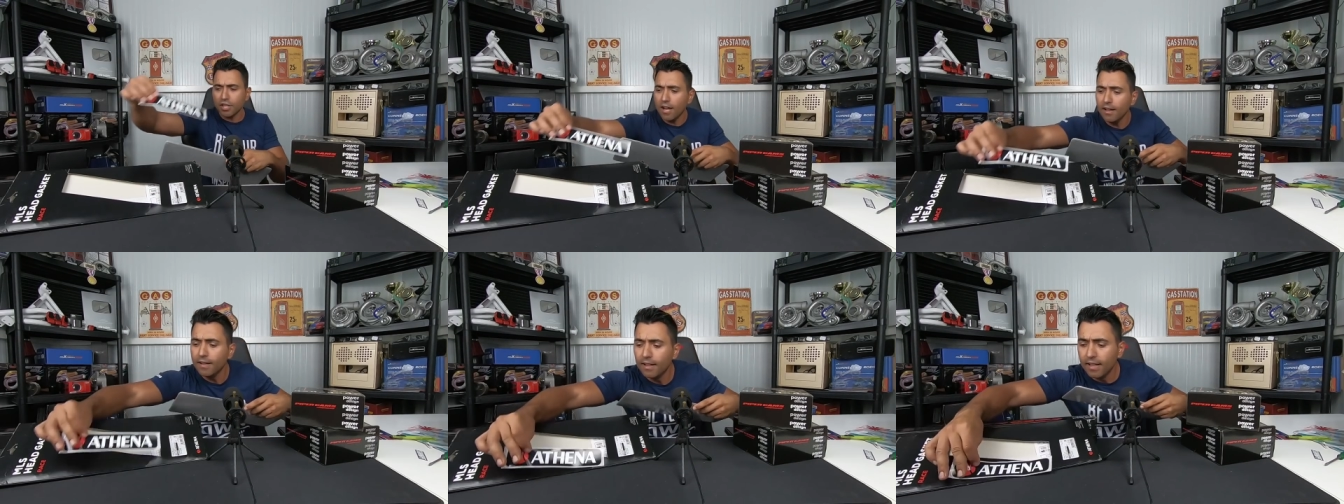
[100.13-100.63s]

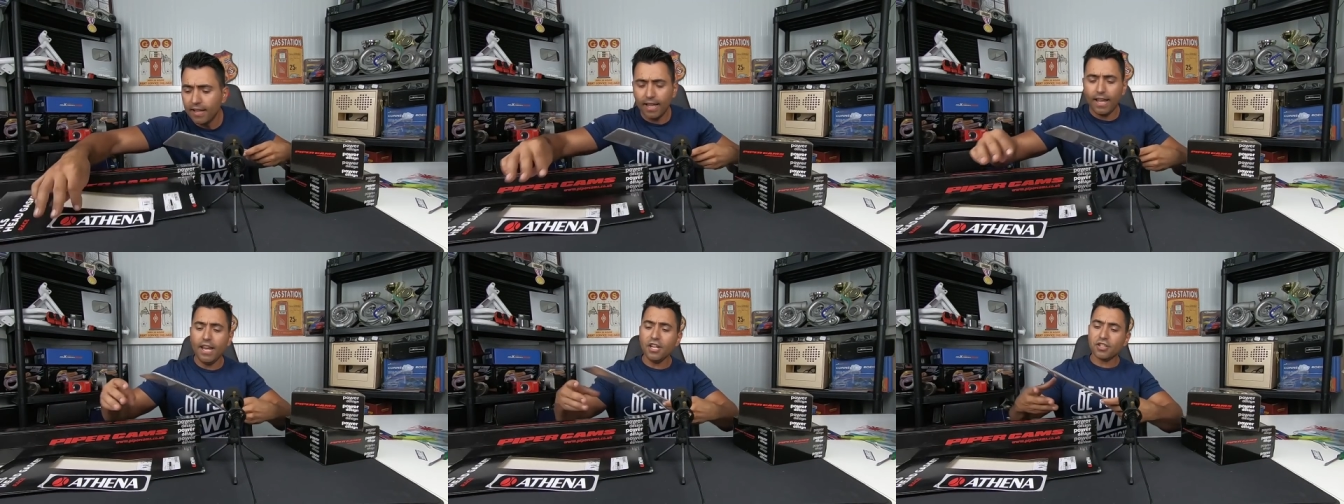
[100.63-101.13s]
está.
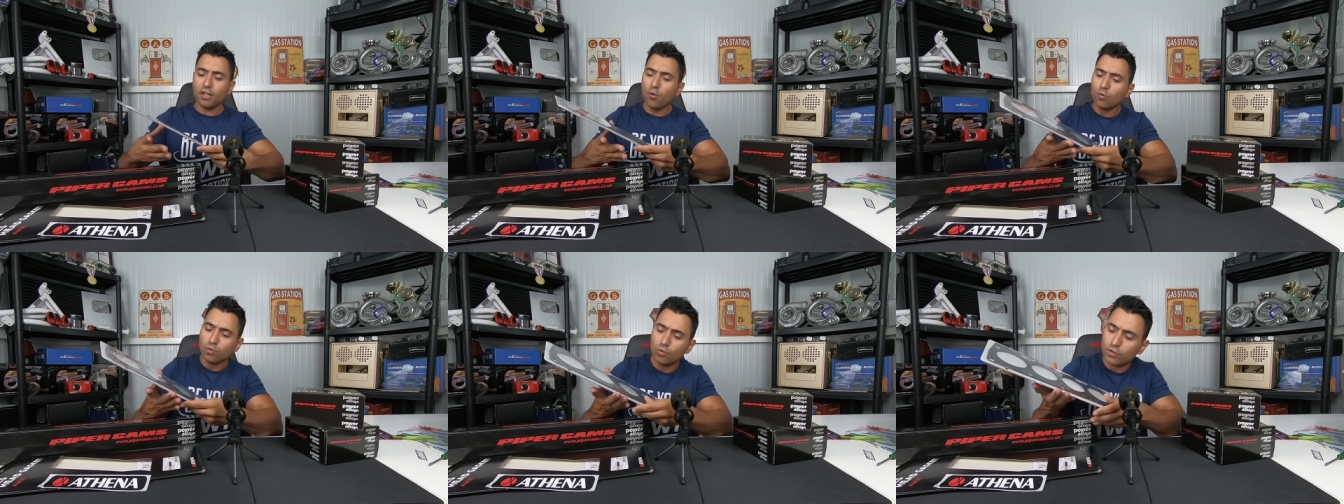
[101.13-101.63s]
Este é
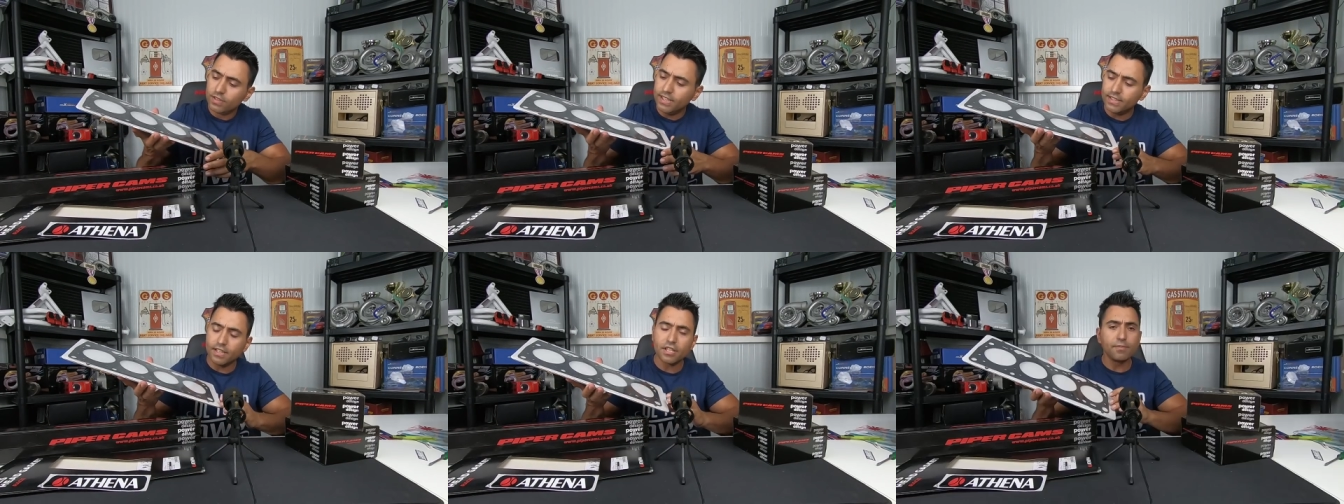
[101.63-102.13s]
um dos
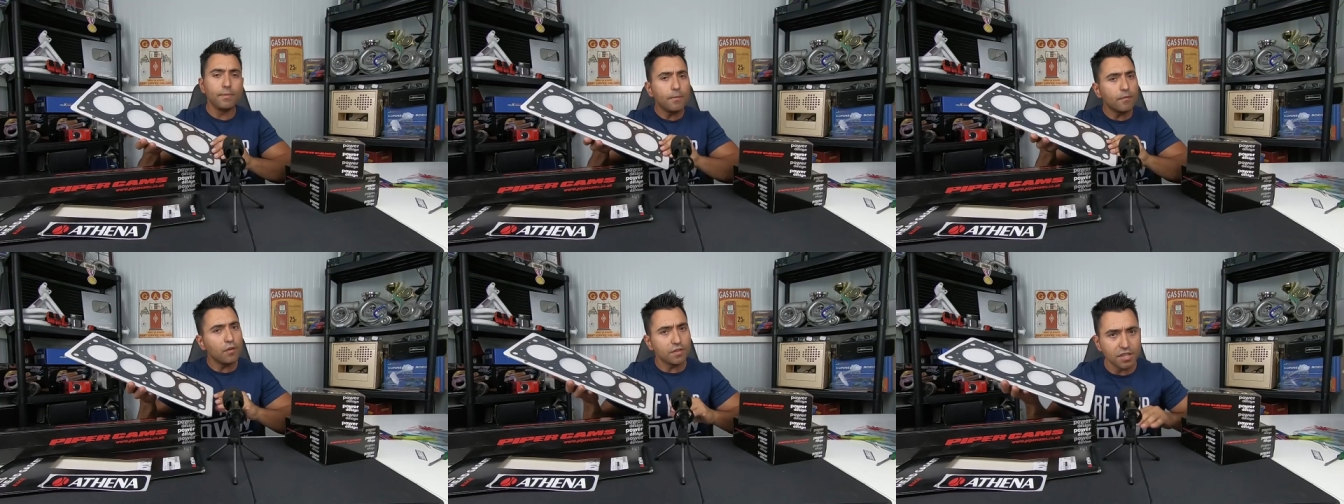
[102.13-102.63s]
itens,
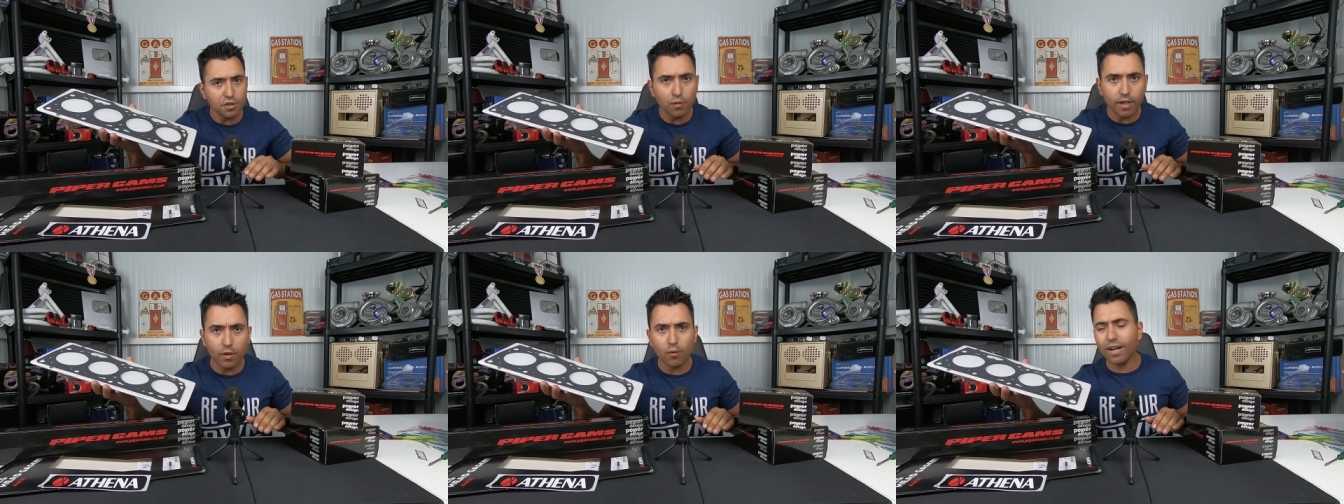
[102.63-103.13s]
mesmo que vocês
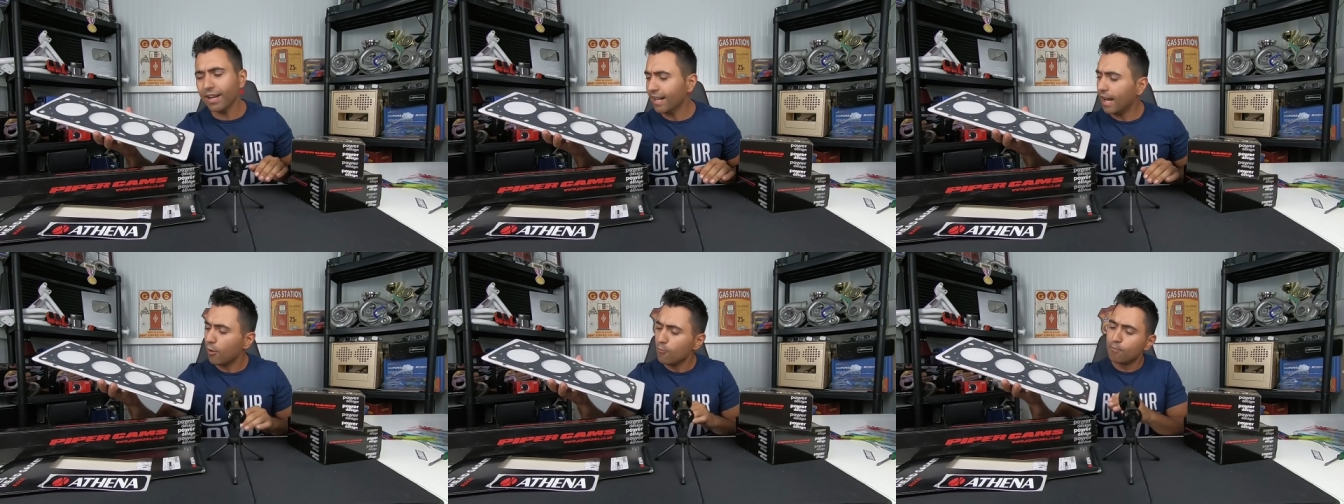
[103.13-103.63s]
não queiram
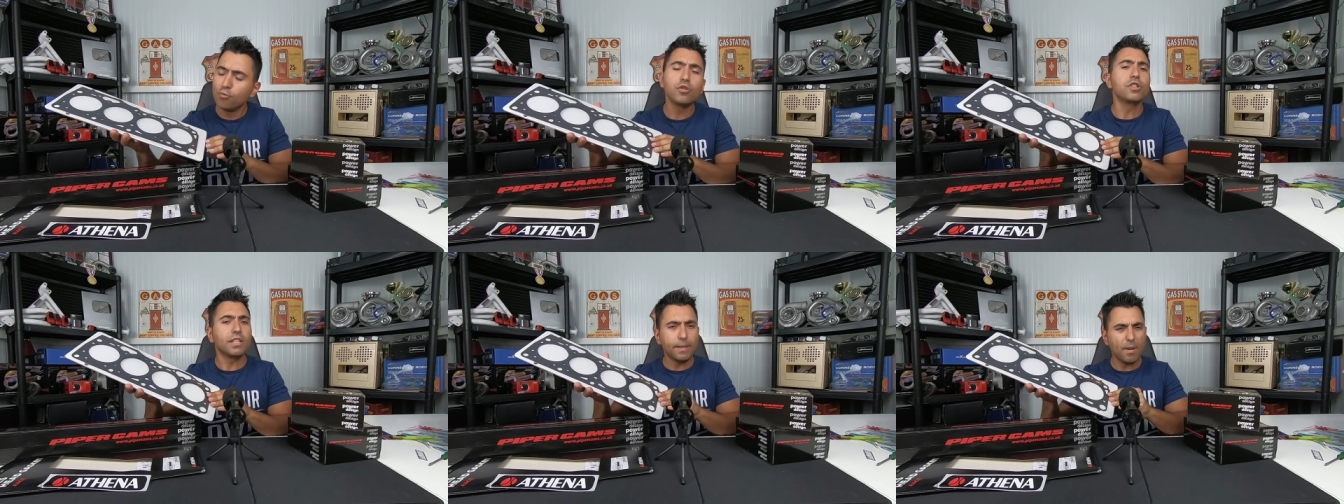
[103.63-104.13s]
carregar um
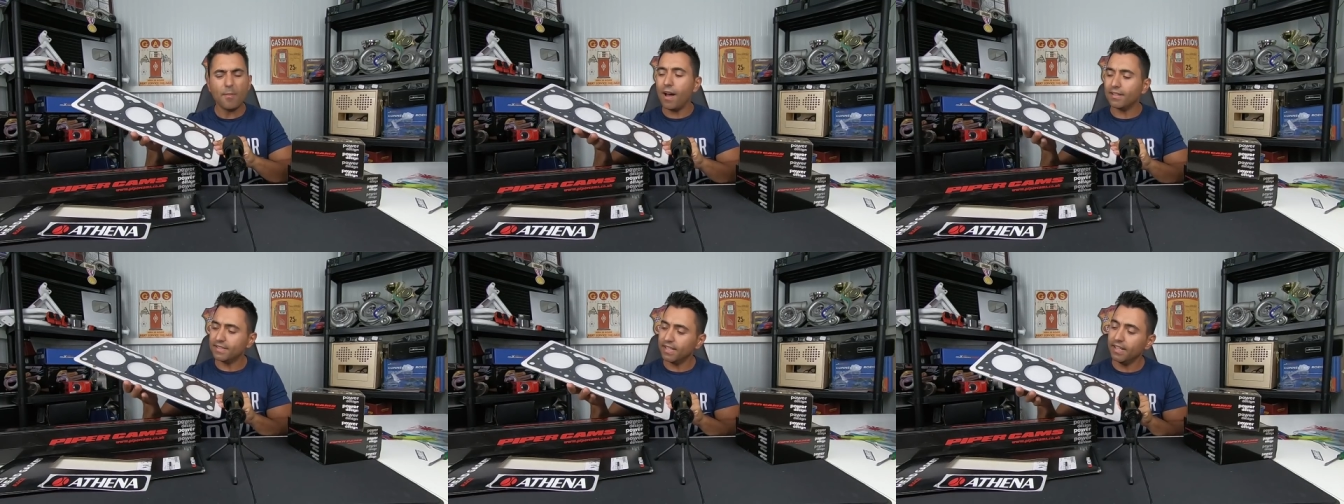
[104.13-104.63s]
ponto .gt mesmo
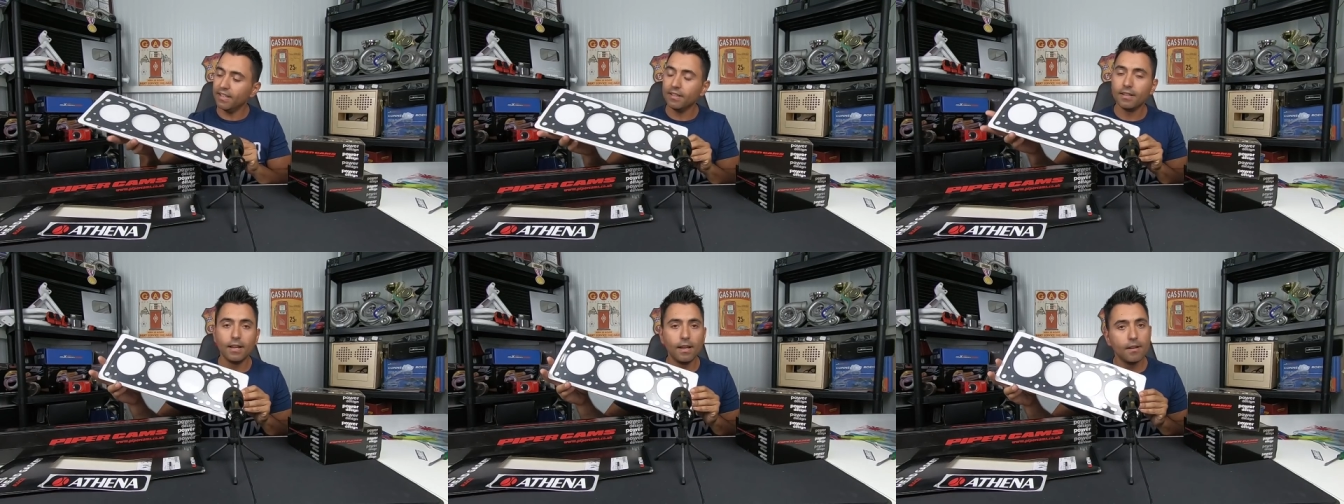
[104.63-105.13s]
à séria,